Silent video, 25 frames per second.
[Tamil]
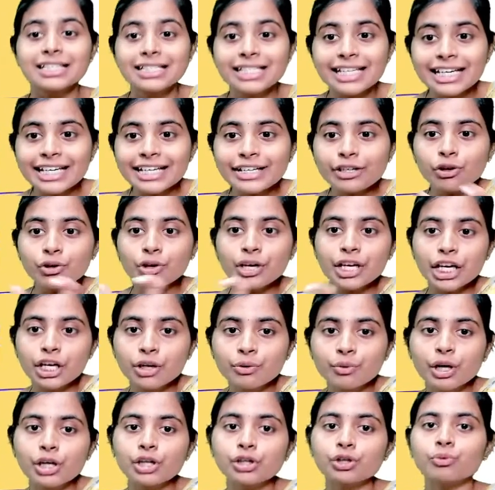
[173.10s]
ஜீரோ
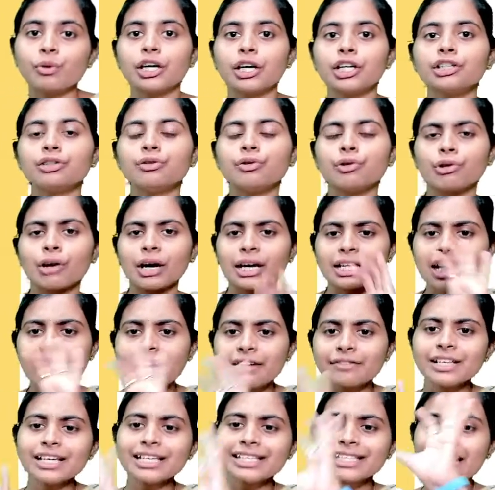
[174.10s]
ஈக்குவல் டு ஒன்னு வரும்
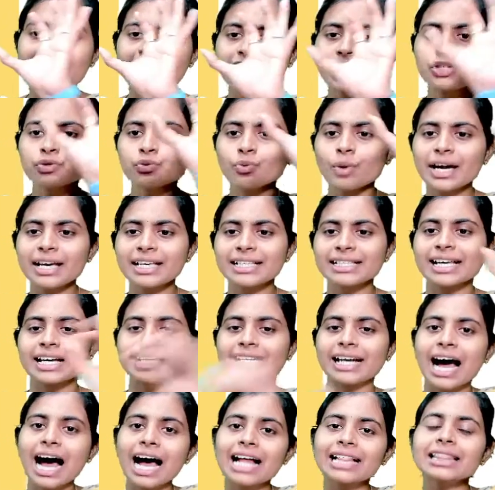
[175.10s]
அதாவது எக்ஸ்
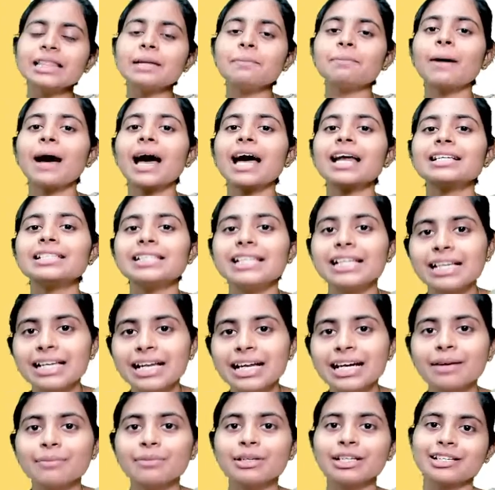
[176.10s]
ஜெட் அந்த பார்ட்
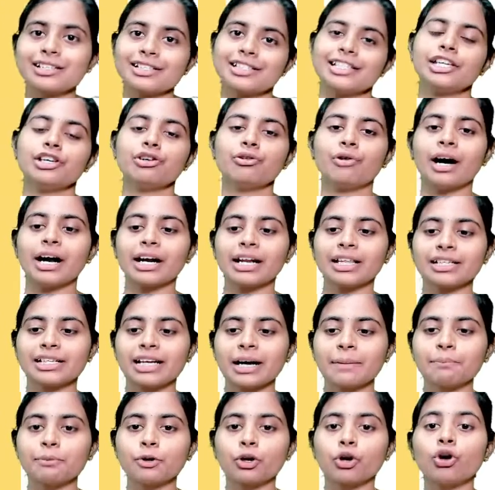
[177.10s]
எல்லாம் நம்மளுக்கு ஜீரோ
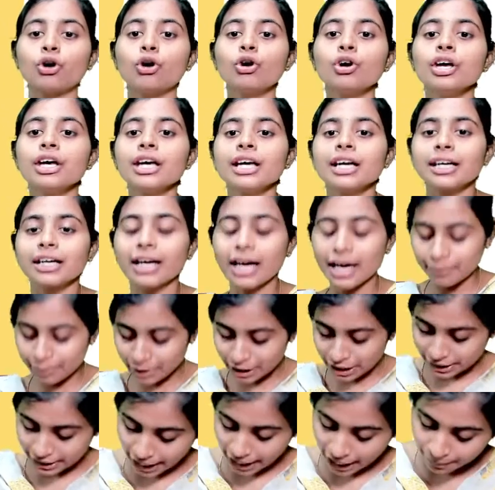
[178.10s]
ஆனதுக்கு அப்புறம் ஐ
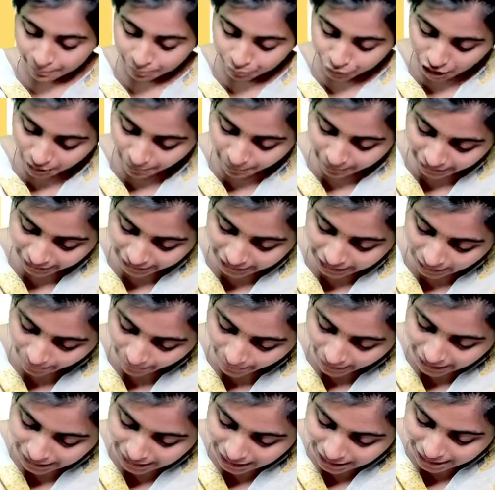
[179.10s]
மீன் யா இங்க பாருங்க இந்த
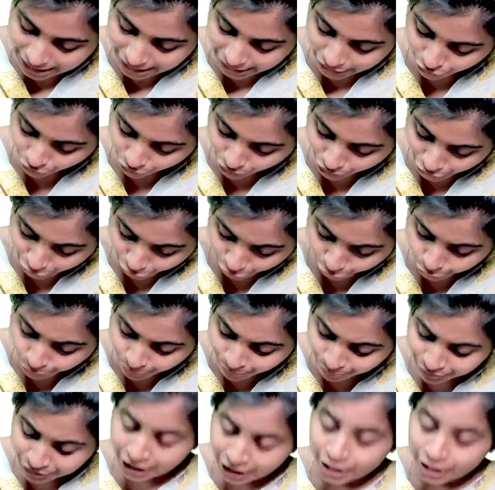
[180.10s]
பார்ட்ல ஜீரோ ஆயிடும்